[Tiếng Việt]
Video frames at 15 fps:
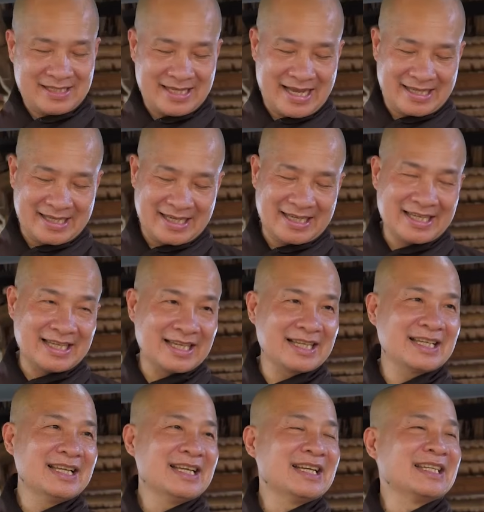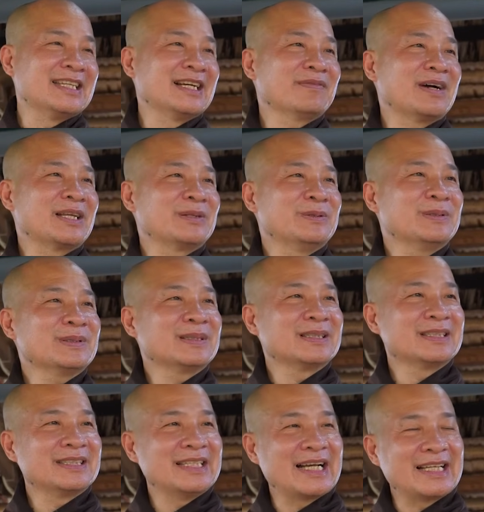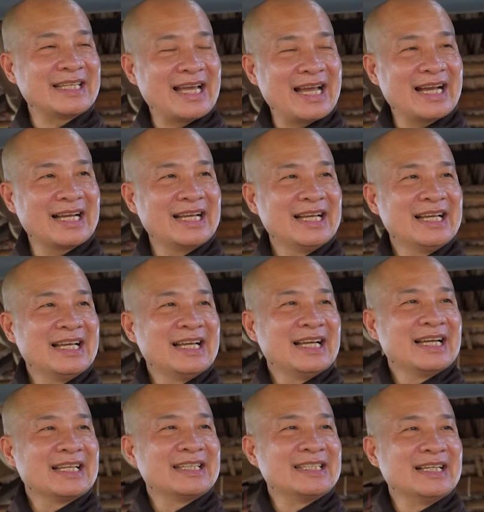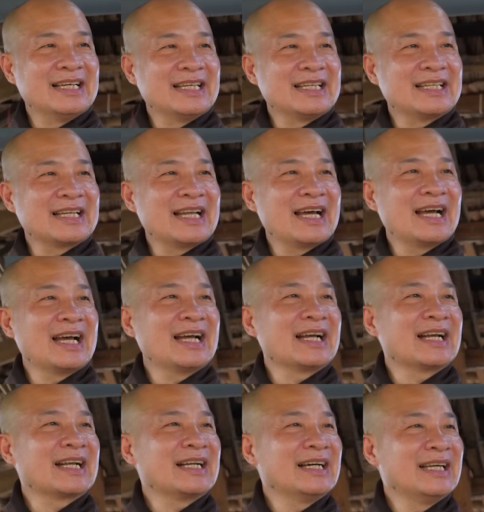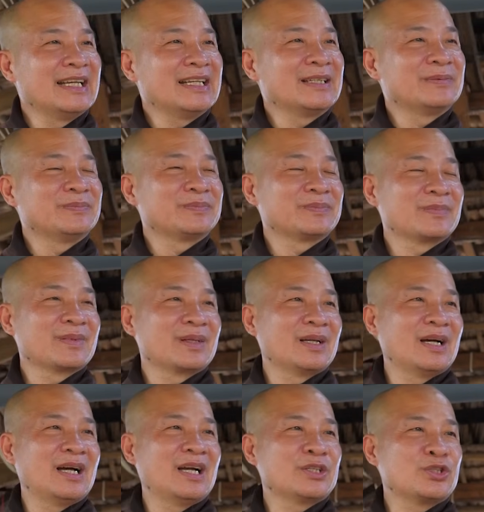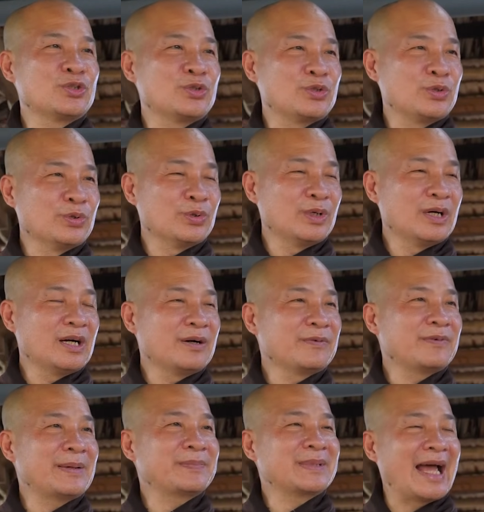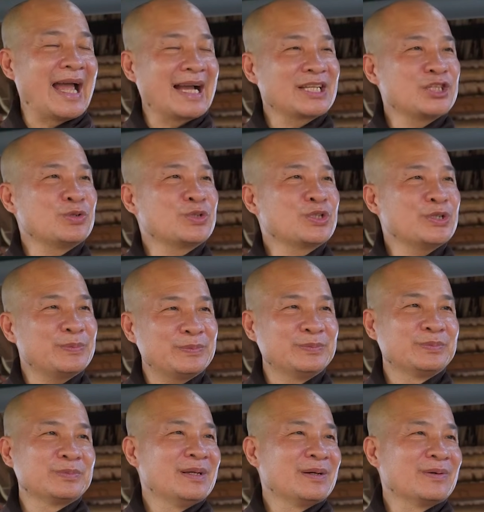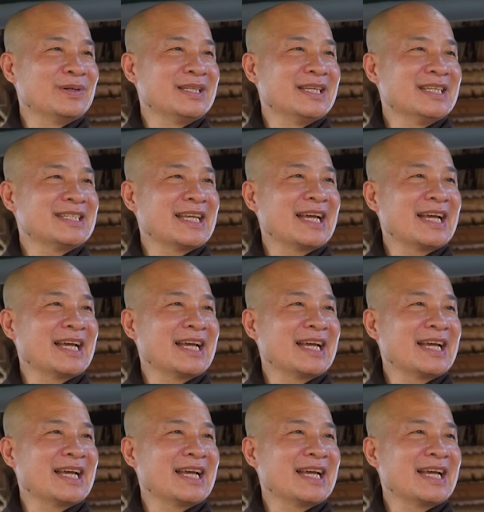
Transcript: và thực hiện những bài thuốc dân gian trên à, kênh à, Chùa Pháp Tạng YouTube. Quý vị